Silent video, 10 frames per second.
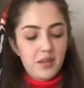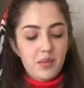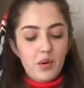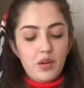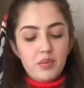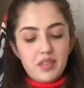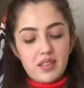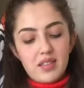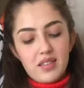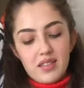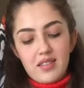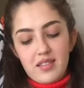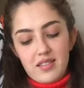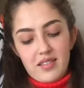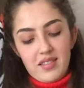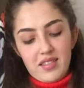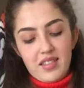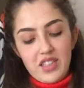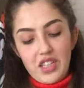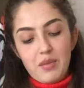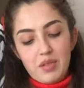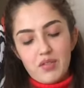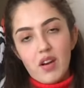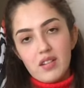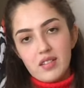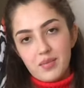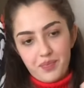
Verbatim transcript: Böyle bir şeyimiz vardı